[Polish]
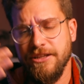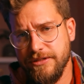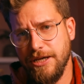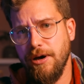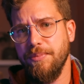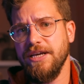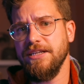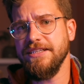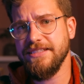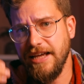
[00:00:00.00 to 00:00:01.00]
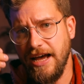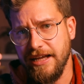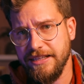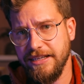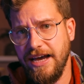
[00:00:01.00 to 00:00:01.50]
No cała playlista
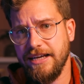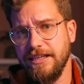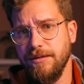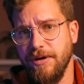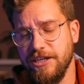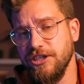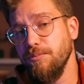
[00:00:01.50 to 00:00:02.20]
jak najbardziej